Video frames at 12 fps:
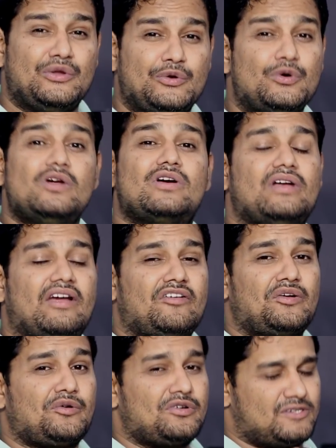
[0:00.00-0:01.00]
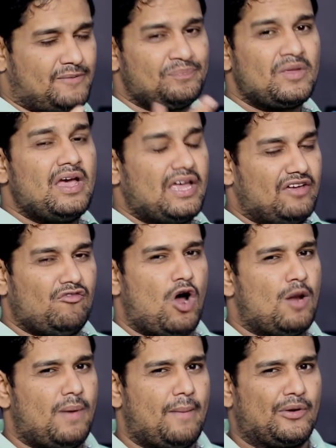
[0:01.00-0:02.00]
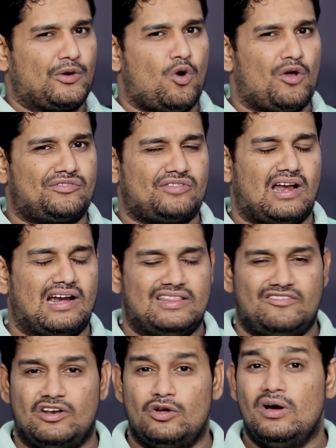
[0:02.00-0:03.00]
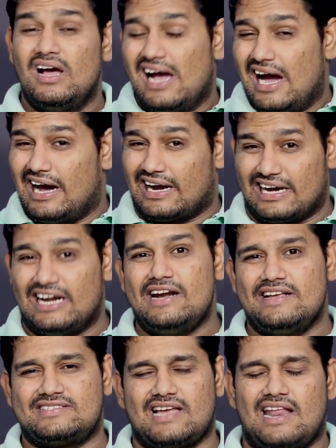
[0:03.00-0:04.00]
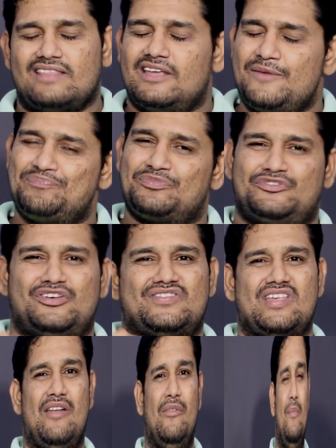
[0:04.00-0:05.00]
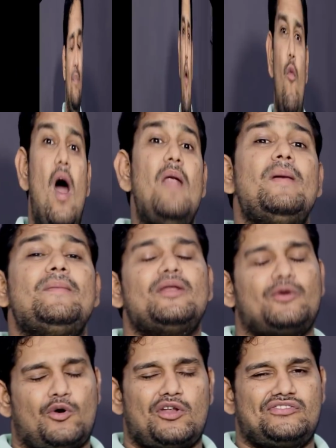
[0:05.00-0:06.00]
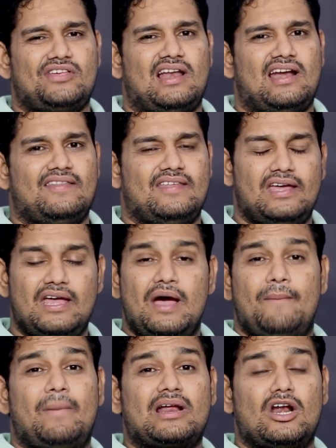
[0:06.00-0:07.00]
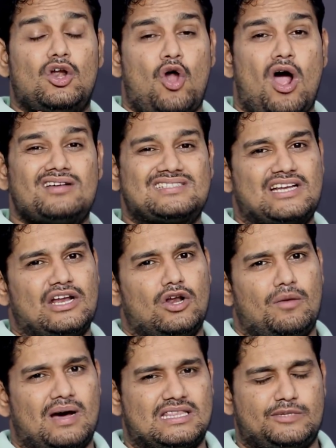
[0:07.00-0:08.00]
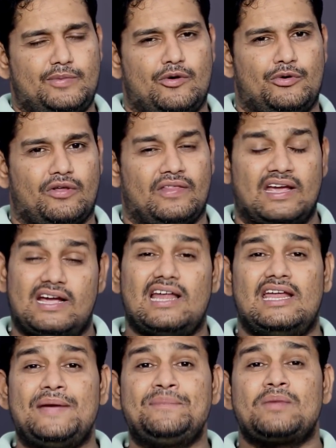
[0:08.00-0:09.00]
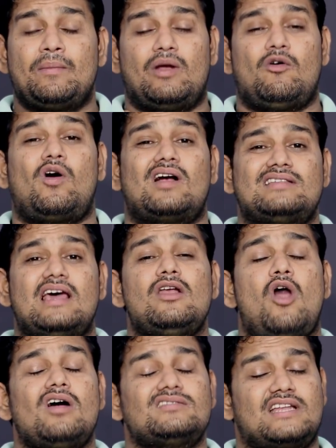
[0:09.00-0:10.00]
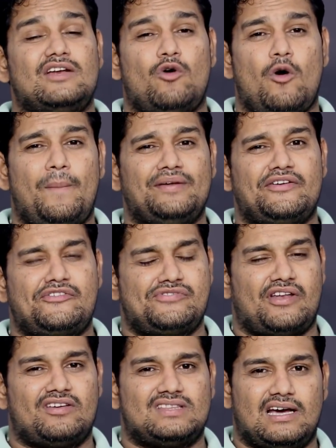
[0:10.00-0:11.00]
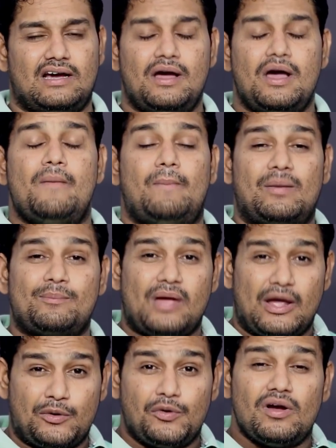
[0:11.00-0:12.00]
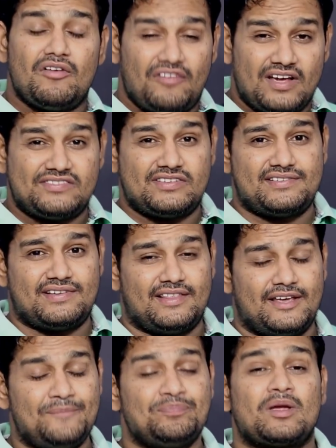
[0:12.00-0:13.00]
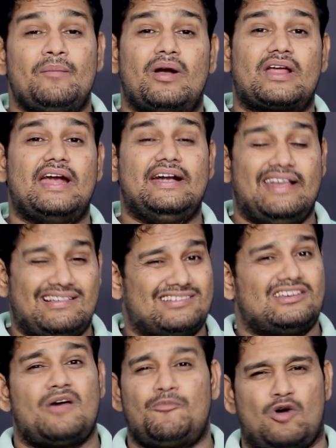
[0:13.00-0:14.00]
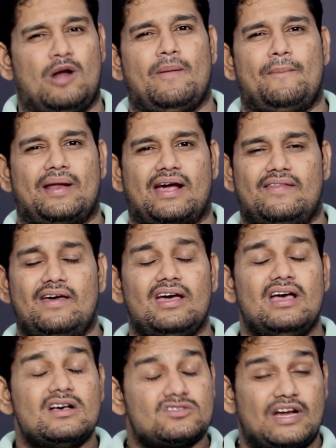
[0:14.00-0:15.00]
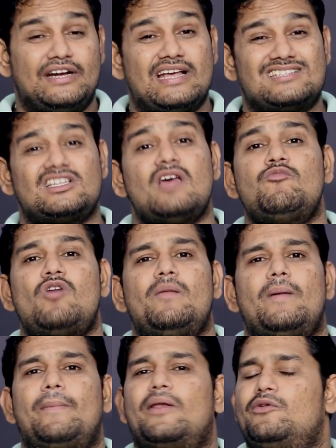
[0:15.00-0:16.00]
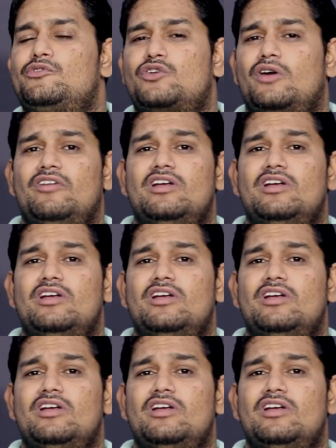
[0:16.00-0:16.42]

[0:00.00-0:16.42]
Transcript: న్యూ లుక్ని ఇవ్వడం కోసం ఈ వాల్పేపర్ కోరసెల్ అనేది వీళ్ళు రీడిజైన్ అయితే చేశారు వాల్పేపర్ కోరసెల్ అనేది మనకి లాక్ స్క్రీన్లో మాత్రమే ఉంటుంది కానీ మనం ఒక్కసారి లాక్ స్క్రీన్ ఓపెన్ చేసిన తర్వాత మనం ఎక్కువగా ఫేస్ చేసేది మనకి డెస్క్టాప్ వాల్పేపరే కదా సో ఈ డెస్క్టాప్ వాల్పేపర్ గురించి కూడా